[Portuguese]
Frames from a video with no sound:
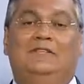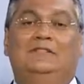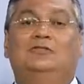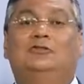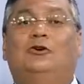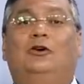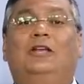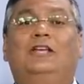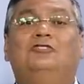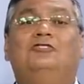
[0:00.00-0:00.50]

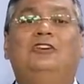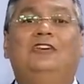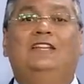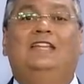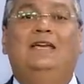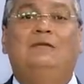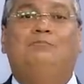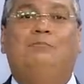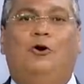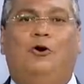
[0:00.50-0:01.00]
Escola
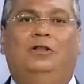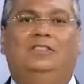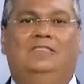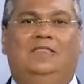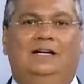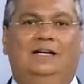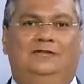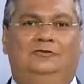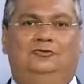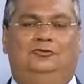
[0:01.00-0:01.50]
digna é
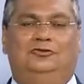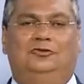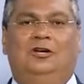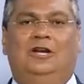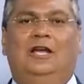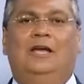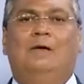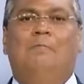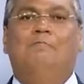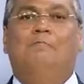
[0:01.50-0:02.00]
importante.
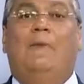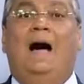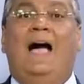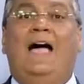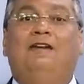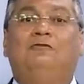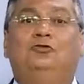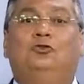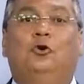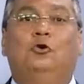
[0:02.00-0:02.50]
Mais de